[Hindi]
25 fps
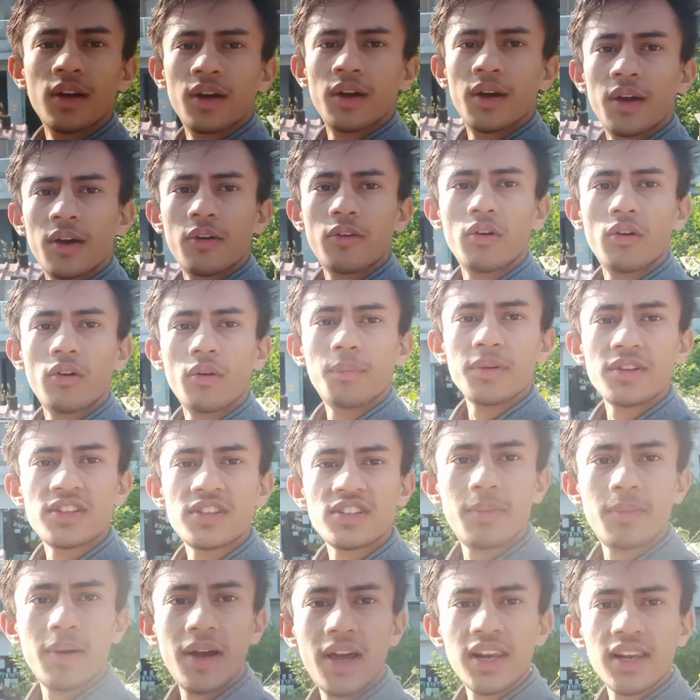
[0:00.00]
वो पीछे
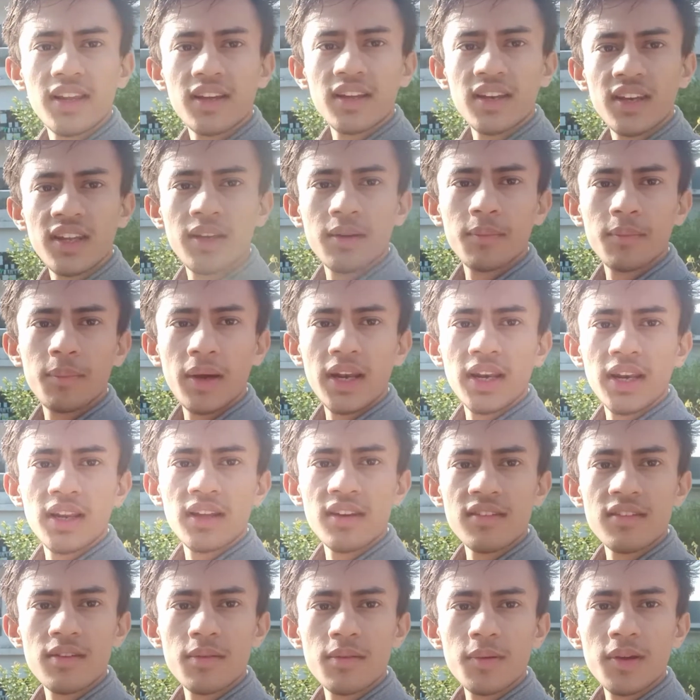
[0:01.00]
बैलकनी है
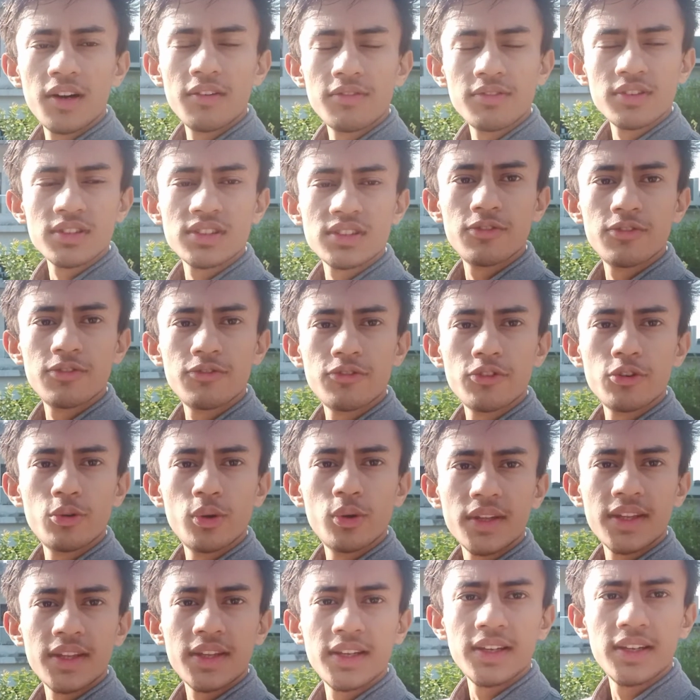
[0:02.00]
बैलकनी से भी काफ़ी अच्छा व्यू
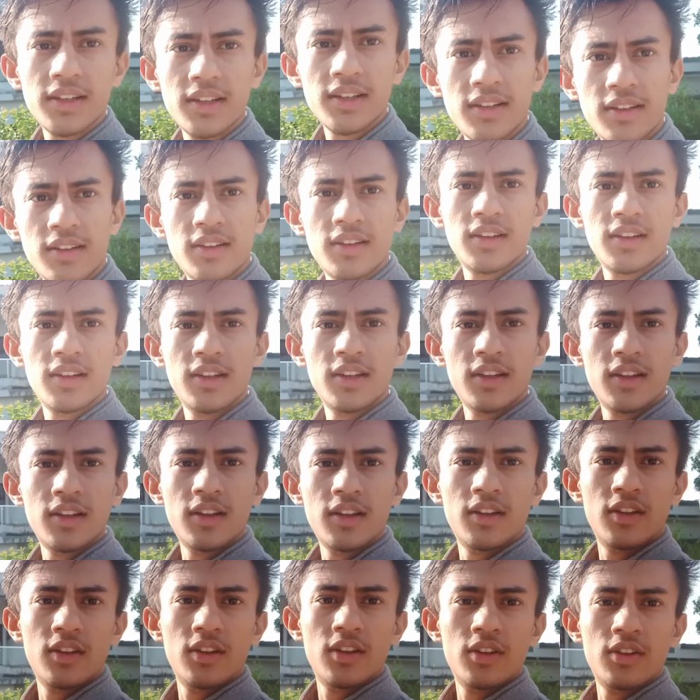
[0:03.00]
आता है
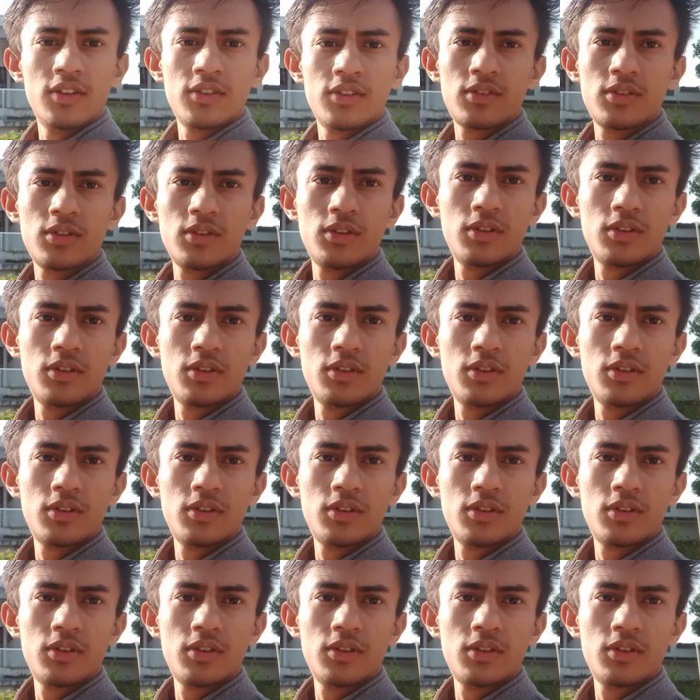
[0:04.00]
सो